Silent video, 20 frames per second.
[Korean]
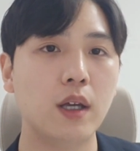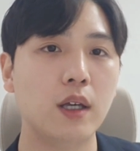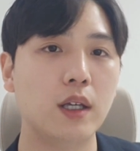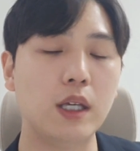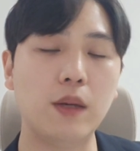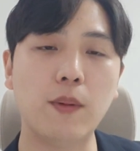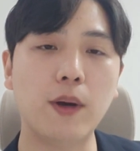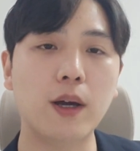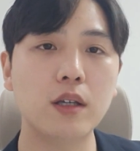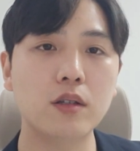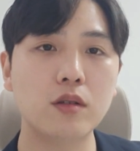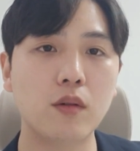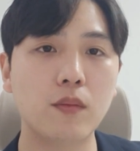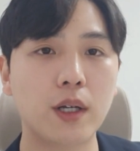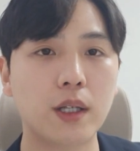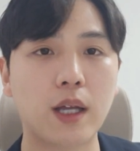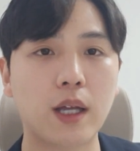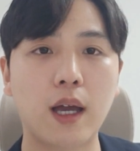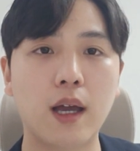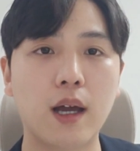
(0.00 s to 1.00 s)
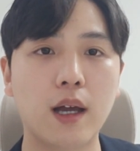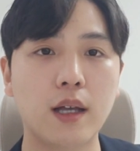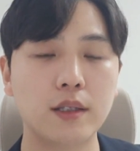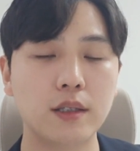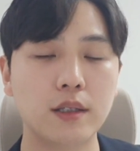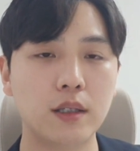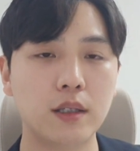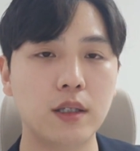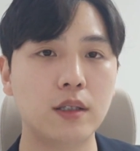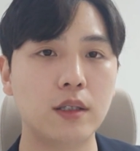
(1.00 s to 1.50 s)
이 밖에 정말 다양한
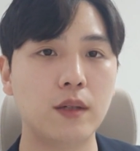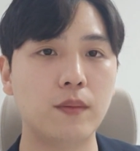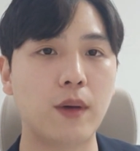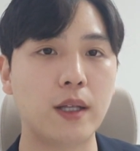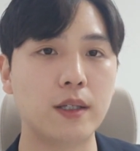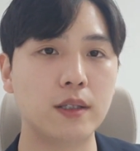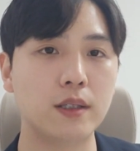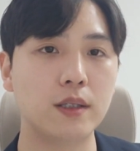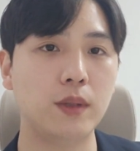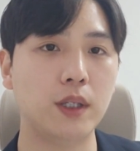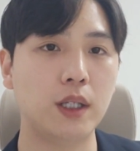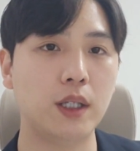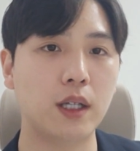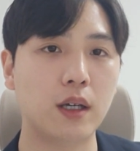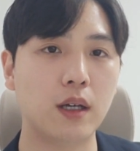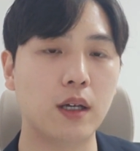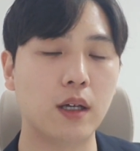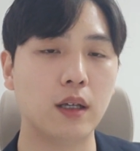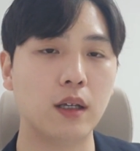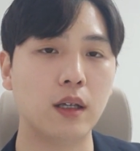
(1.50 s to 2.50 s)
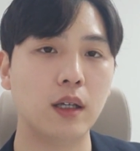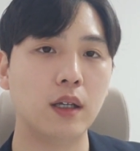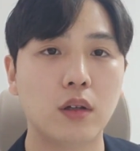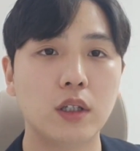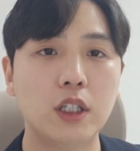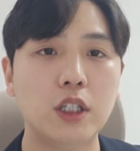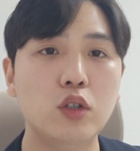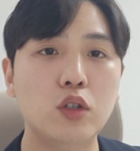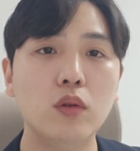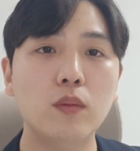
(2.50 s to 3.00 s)
스킬들이 많습니다.
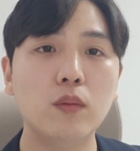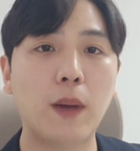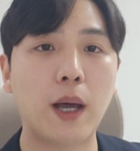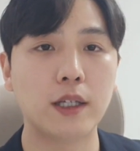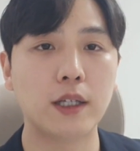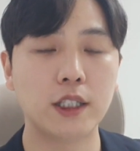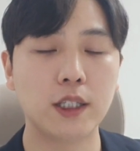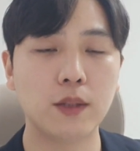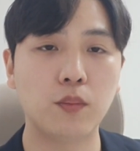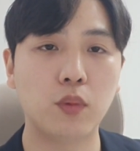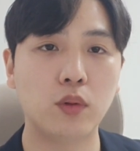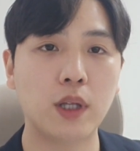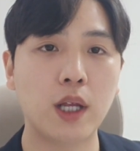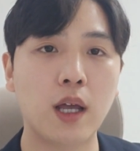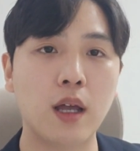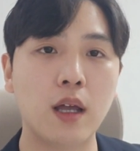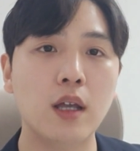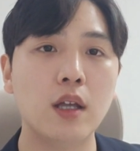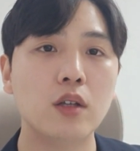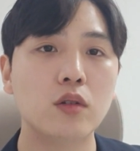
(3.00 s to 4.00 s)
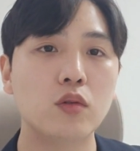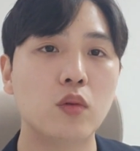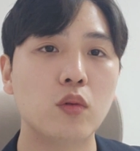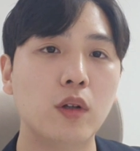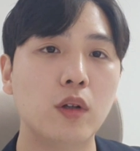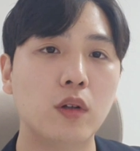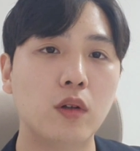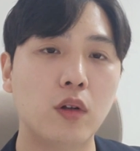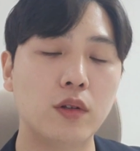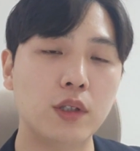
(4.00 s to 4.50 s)
기존 방식보다 좀 더
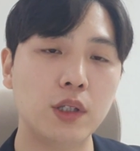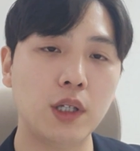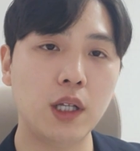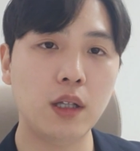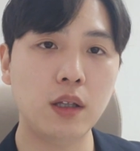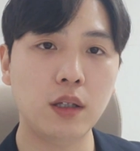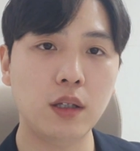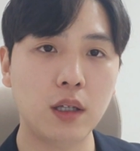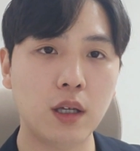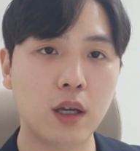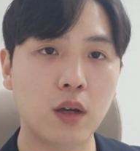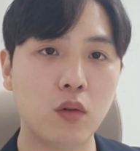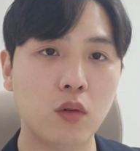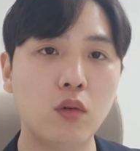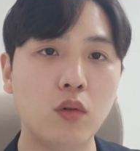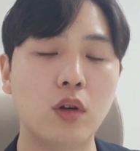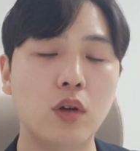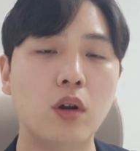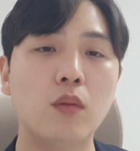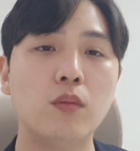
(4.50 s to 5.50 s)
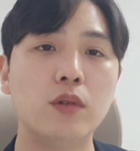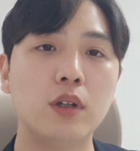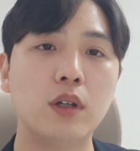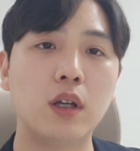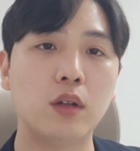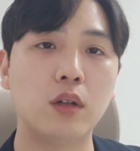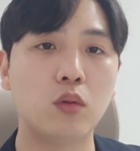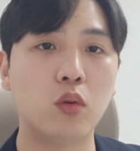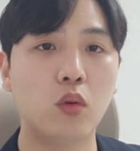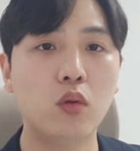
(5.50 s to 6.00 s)
더 트렌디하고
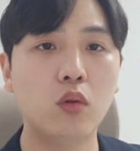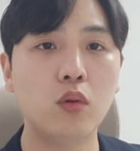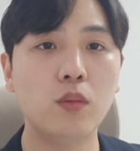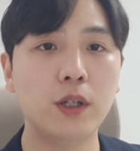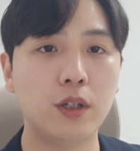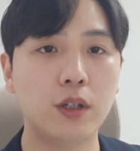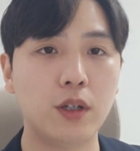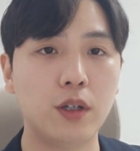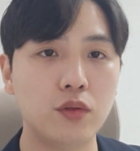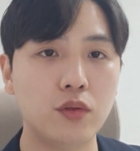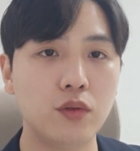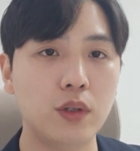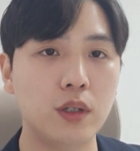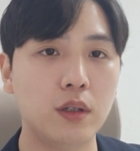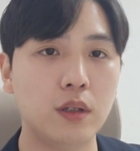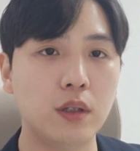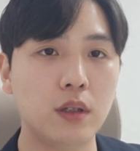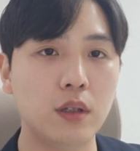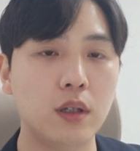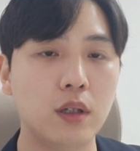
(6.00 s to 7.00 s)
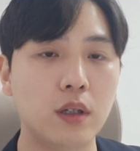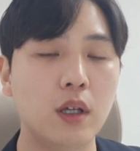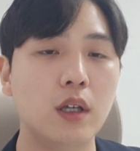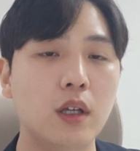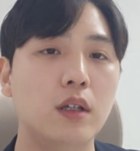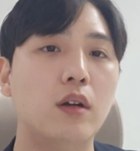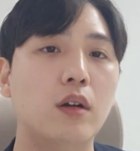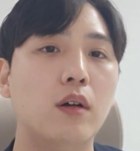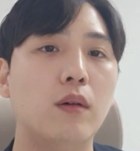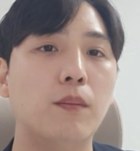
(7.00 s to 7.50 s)
여러분들께 도움이 될 수 있는
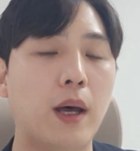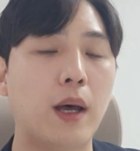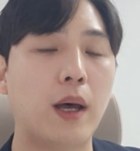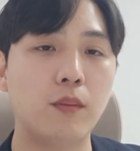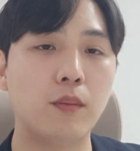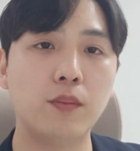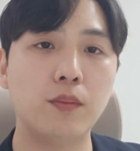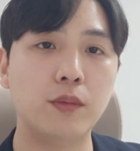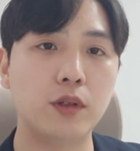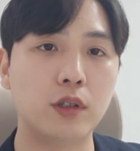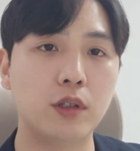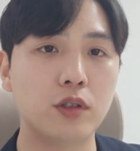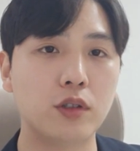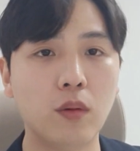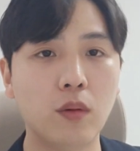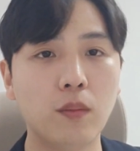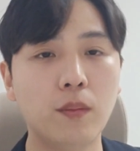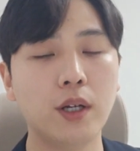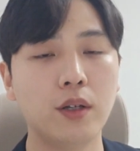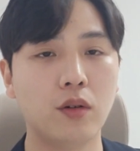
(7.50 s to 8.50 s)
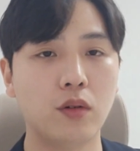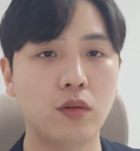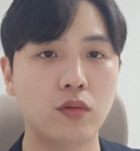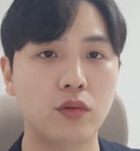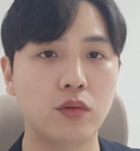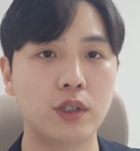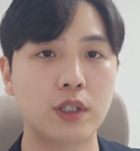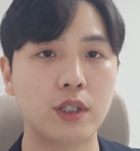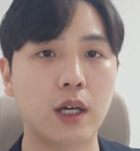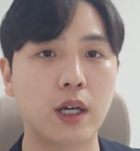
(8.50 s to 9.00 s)
이런 방법들을 정말
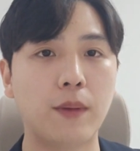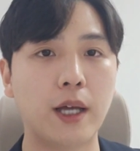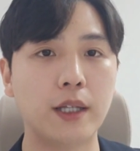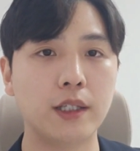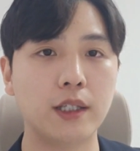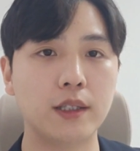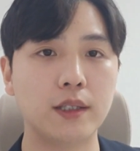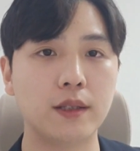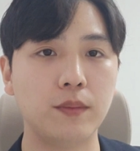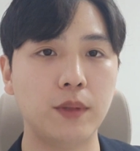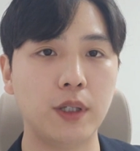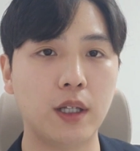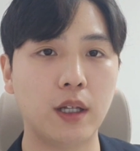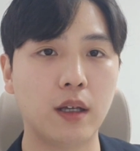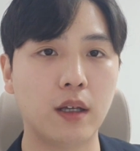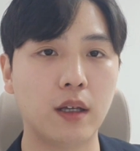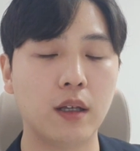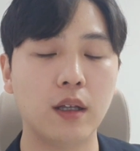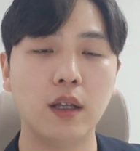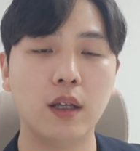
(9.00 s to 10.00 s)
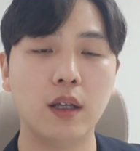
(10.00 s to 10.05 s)
연구를 제가 많이 했습니다.